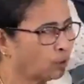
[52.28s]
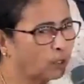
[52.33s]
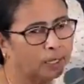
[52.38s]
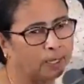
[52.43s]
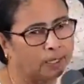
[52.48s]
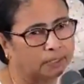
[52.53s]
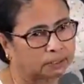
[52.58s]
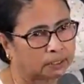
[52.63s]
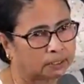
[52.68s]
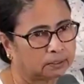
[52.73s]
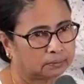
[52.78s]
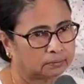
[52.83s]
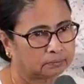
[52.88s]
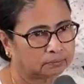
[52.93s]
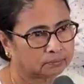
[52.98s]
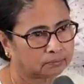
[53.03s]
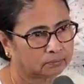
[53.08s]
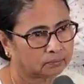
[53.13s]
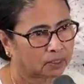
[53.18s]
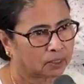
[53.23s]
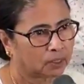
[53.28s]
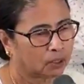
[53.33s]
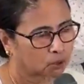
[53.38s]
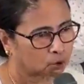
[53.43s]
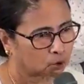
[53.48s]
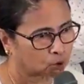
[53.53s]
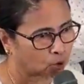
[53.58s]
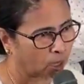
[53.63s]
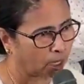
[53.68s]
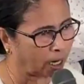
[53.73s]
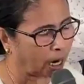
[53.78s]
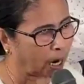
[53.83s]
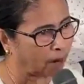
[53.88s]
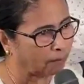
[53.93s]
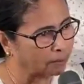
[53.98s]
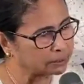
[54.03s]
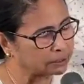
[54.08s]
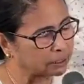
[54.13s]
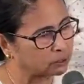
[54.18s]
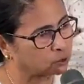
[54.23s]
নো রিলেশন সুতরাং
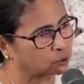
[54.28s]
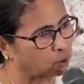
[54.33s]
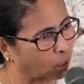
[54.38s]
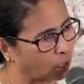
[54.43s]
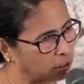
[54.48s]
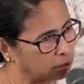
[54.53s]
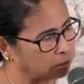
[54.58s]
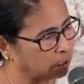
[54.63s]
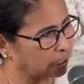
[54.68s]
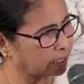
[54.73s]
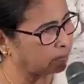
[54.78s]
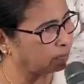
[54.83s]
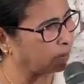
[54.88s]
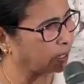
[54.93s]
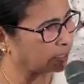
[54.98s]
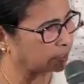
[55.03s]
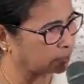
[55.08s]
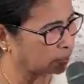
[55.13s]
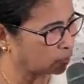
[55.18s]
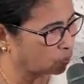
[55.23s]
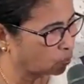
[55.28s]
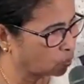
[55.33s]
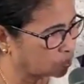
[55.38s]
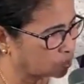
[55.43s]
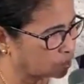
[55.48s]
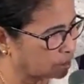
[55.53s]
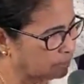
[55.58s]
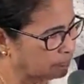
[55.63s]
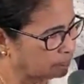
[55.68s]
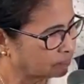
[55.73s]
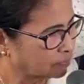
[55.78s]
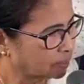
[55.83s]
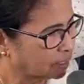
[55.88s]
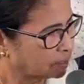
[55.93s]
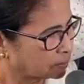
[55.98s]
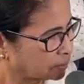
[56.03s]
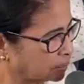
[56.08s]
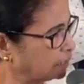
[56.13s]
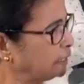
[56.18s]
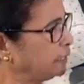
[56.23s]
আমাদের দল যাকে প্রার্থী করেছে
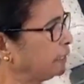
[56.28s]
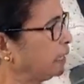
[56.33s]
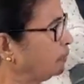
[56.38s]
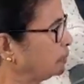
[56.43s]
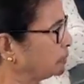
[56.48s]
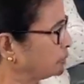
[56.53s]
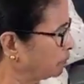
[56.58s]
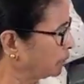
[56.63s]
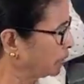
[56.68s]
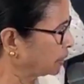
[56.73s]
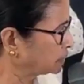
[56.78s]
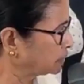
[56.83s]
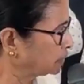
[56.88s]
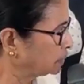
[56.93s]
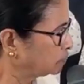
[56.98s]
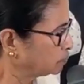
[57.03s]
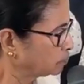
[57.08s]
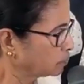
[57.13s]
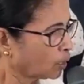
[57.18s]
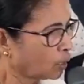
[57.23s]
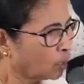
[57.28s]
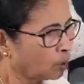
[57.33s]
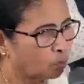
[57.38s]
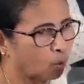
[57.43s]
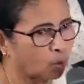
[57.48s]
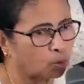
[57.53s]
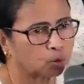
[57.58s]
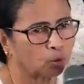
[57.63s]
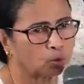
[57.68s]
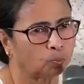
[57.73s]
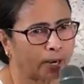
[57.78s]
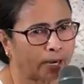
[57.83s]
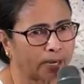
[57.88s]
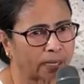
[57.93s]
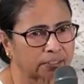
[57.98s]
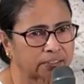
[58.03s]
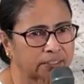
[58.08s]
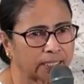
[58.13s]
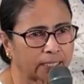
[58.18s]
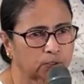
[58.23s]
তিনি আমাদের প্রার্থী অশোক
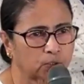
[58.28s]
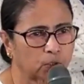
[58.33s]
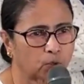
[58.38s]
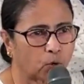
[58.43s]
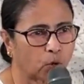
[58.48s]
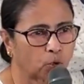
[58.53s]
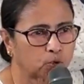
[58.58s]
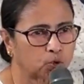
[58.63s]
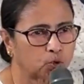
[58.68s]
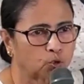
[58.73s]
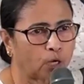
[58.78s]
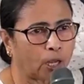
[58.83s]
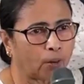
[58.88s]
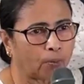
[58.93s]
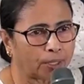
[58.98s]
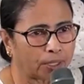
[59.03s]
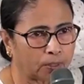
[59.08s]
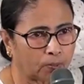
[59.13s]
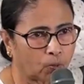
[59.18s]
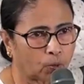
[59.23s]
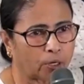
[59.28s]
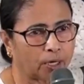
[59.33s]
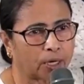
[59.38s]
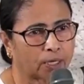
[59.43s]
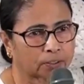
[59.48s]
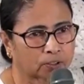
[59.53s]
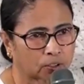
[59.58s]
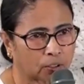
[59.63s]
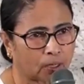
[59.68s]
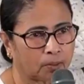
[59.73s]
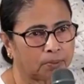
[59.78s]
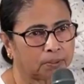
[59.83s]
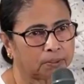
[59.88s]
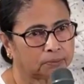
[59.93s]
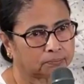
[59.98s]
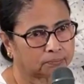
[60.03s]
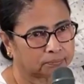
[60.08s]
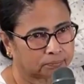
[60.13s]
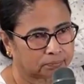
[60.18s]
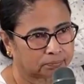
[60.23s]
ব্যানার্জি একজন অর্জুন অ্যাওয়ার্ডি মনে রাখতে
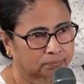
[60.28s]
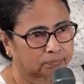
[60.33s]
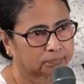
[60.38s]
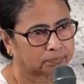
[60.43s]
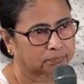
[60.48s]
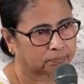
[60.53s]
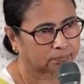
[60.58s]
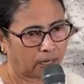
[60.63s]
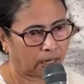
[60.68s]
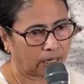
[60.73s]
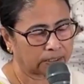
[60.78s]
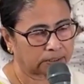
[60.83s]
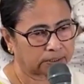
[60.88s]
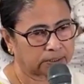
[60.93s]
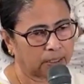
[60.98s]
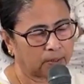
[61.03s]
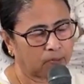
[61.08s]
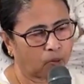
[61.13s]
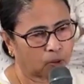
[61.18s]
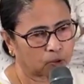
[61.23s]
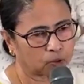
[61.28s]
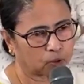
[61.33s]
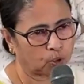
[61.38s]
হবে আর যে